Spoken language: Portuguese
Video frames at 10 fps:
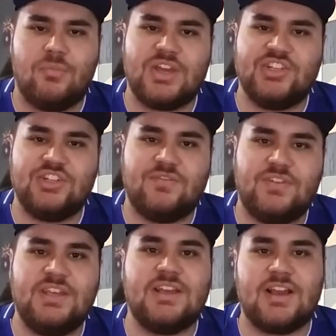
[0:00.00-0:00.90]
porque a gente
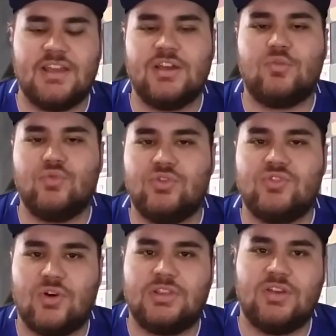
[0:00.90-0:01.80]
vinha ganhando muitos
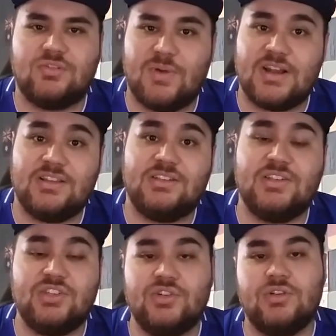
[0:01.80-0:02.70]
sorteios para
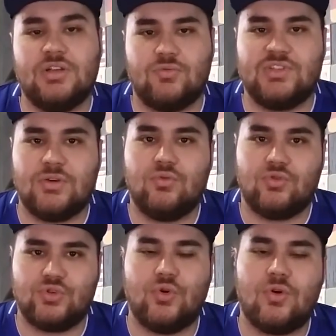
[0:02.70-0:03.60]
decidir o
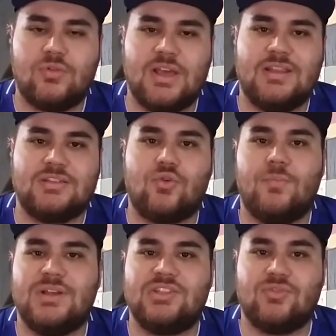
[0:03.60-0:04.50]
segundo jogo, né, das
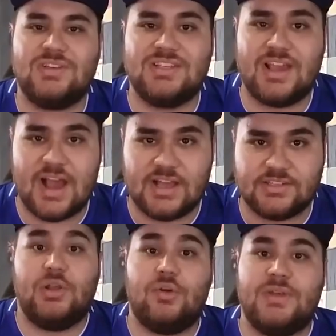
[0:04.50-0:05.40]
competições em
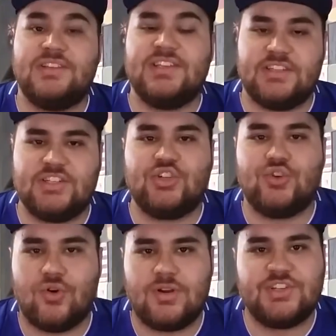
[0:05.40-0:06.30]
casa. Pelo menos esse
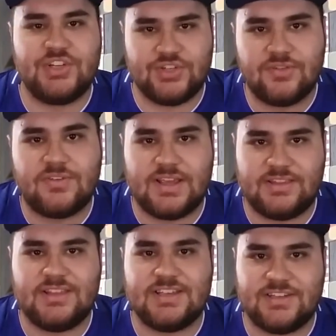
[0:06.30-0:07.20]
choro a gente não vai
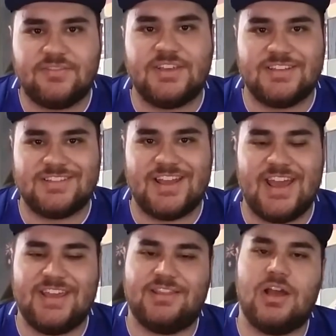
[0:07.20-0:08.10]
ter dessa vez,
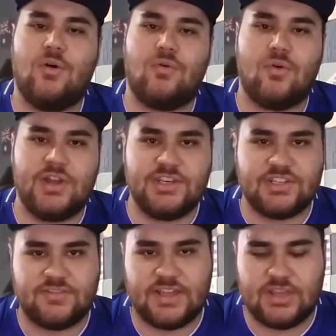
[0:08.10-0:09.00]
né? Então o
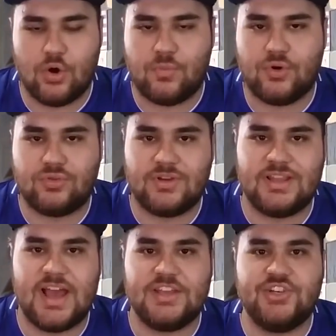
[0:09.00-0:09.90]
Corinthians vai ter a
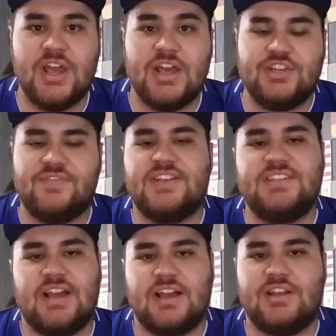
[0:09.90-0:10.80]
oportunidade de
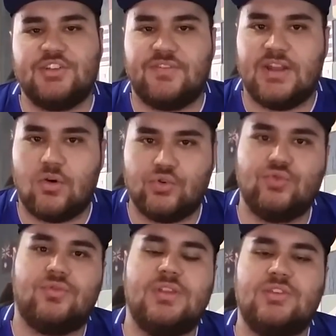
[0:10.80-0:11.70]
fazer a grande final
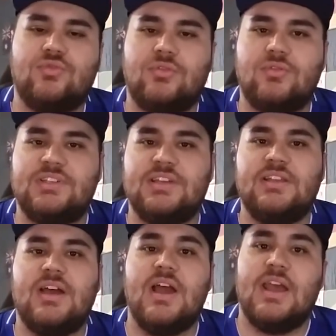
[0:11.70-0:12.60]
junto da sua
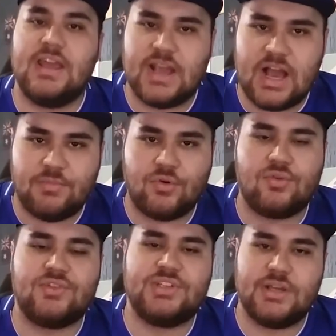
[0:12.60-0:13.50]
torcida e cabe ao
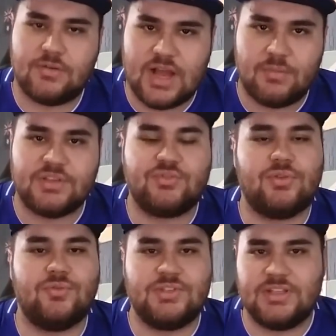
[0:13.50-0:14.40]
Cruzeiro, cabe à
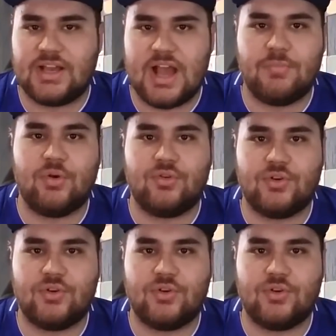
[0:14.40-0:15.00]
sua torcida, cabe ao